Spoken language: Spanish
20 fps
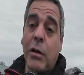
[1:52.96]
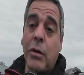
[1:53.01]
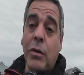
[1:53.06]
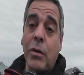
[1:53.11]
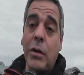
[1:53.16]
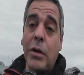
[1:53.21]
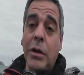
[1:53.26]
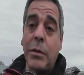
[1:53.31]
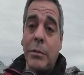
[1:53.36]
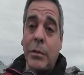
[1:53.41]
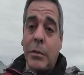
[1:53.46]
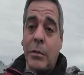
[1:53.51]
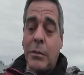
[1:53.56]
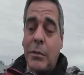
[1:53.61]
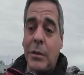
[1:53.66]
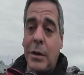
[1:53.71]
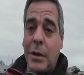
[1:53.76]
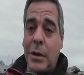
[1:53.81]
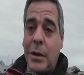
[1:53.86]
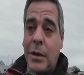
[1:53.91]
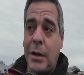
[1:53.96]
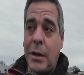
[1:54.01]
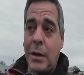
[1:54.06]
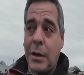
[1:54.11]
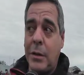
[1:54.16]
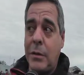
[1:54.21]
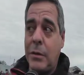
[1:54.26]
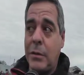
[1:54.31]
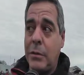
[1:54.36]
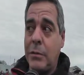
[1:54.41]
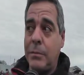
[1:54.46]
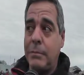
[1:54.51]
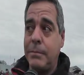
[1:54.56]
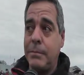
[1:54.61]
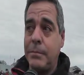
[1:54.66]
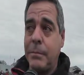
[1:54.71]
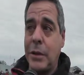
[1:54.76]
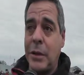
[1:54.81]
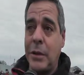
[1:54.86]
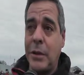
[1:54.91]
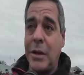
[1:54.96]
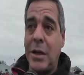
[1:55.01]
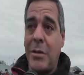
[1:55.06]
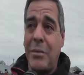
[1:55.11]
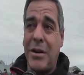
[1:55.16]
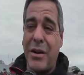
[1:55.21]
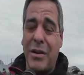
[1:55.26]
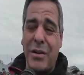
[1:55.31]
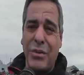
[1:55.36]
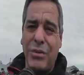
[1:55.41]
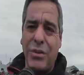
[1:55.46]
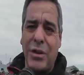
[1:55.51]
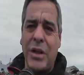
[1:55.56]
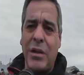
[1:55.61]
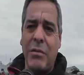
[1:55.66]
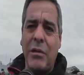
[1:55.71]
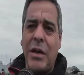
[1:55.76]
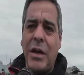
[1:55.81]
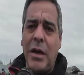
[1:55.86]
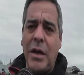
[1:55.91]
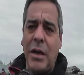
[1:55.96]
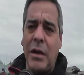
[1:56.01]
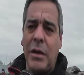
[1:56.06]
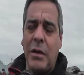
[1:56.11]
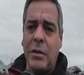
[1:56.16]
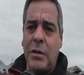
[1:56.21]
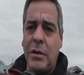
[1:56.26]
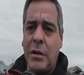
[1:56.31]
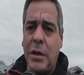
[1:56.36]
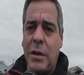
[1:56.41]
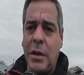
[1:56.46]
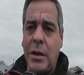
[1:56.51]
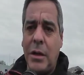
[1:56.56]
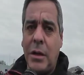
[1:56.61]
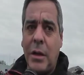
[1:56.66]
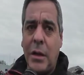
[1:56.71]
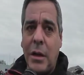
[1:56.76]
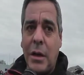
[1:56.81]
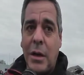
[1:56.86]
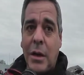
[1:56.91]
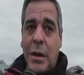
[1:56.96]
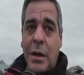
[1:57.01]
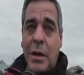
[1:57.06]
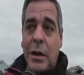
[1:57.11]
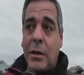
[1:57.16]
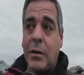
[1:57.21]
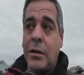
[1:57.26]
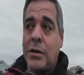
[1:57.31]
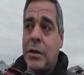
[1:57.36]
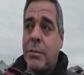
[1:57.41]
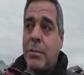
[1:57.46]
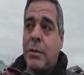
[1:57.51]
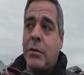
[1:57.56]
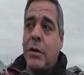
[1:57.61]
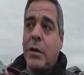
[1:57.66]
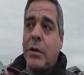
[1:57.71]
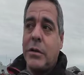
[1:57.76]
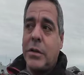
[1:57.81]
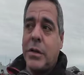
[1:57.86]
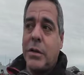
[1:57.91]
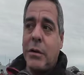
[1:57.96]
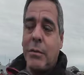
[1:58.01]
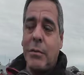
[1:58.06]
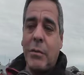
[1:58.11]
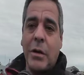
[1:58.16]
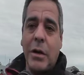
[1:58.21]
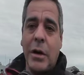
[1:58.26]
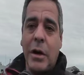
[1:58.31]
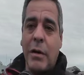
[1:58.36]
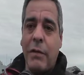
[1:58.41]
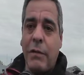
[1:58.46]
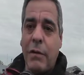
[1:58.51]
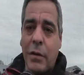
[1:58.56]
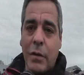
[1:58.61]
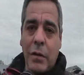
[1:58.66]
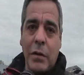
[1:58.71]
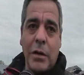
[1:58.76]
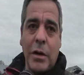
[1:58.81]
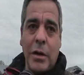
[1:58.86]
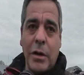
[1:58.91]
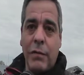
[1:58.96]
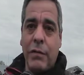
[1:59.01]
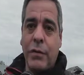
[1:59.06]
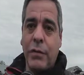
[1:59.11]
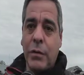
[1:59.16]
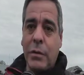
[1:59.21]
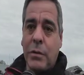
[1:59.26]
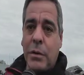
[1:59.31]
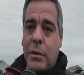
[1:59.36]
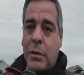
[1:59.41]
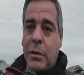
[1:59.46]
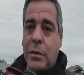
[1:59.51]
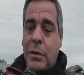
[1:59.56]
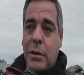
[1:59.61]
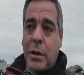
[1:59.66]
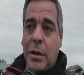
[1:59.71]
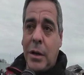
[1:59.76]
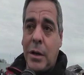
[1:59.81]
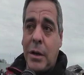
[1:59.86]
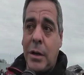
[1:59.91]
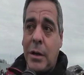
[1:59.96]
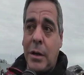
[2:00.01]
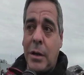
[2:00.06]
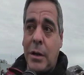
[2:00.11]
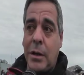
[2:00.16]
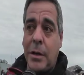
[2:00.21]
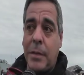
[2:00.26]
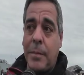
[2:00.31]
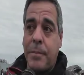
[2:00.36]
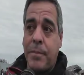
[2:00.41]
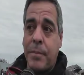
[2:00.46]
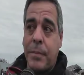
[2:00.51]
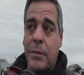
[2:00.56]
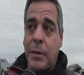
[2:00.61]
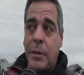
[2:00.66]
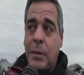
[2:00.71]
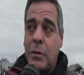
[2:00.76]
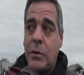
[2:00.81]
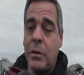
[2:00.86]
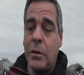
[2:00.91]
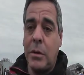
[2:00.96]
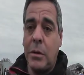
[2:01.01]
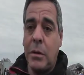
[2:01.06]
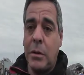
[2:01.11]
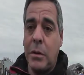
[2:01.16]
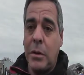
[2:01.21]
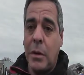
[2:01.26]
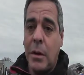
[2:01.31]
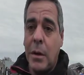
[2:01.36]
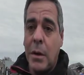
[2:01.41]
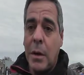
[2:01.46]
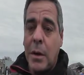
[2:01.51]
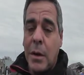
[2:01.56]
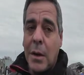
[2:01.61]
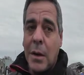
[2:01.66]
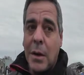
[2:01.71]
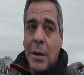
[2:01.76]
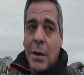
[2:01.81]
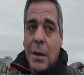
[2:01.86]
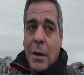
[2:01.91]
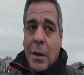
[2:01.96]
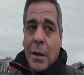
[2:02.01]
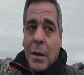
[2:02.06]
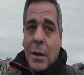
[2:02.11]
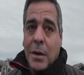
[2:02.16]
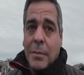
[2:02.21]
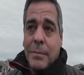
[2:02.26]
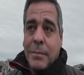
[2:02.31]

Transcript: último, eh, con el tema de rotura de vidrios y, cosas, pero bueno, sabemos que es el folclore del fútbol. Eh, ¿Hay muchos daños que hicieron?